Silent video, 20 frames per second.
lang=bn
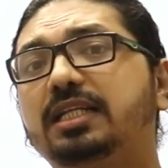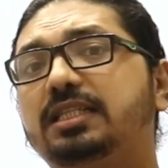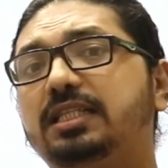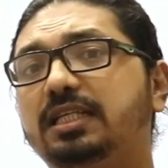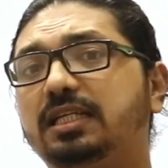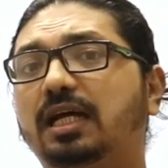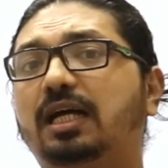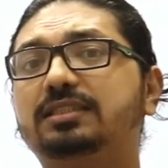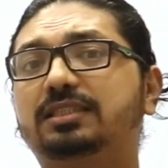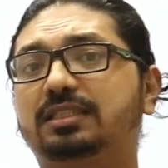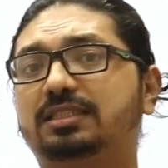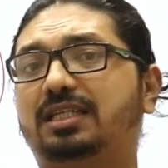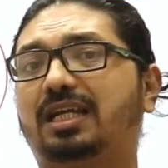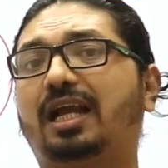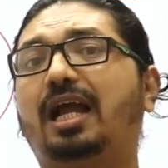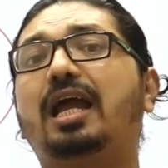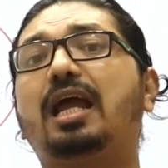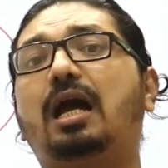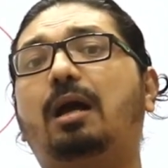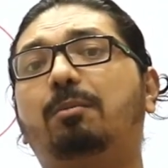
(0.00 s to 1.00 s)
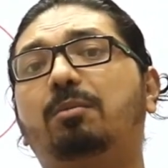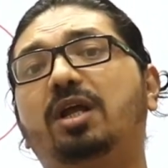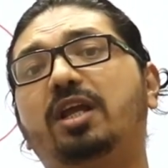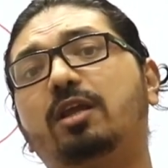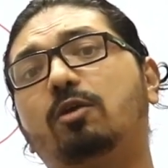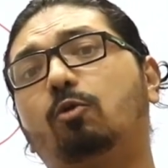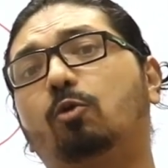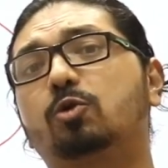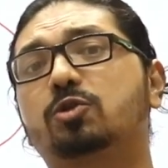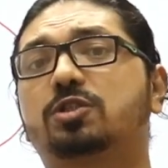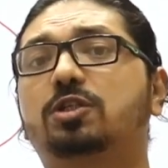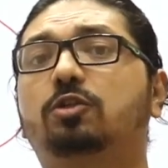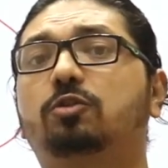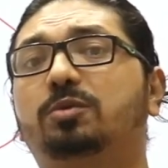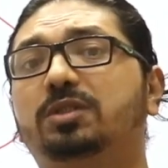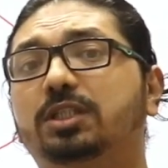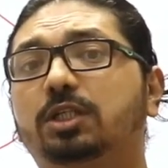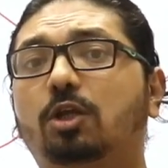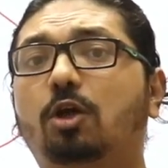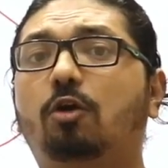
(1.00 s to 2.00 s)
তিন হাজার টাকায় আমরা এই কোর্সটা
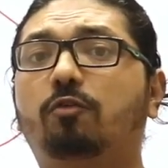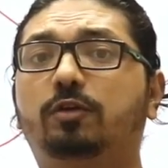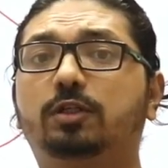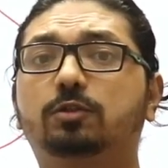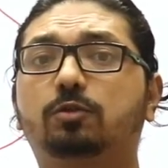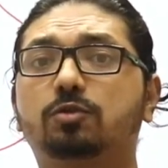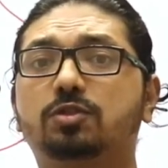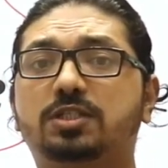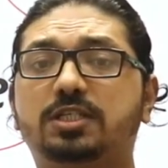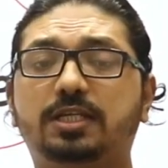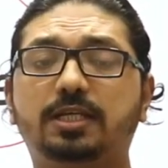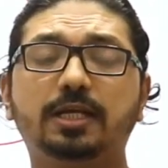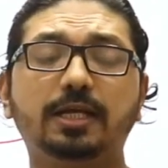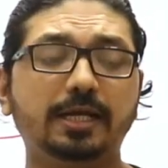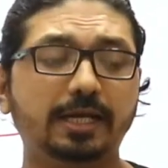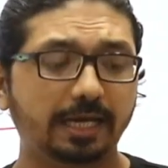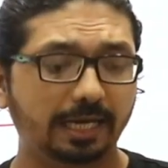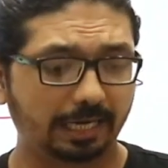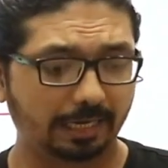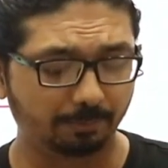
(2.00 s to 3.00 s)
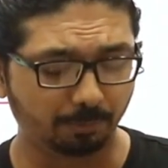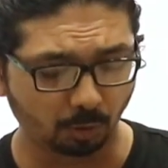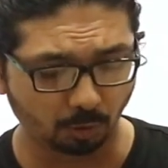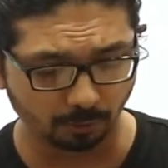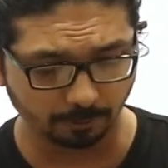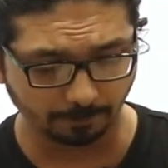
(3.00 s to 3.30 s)
তোমাদেরকে অফার করছি এবং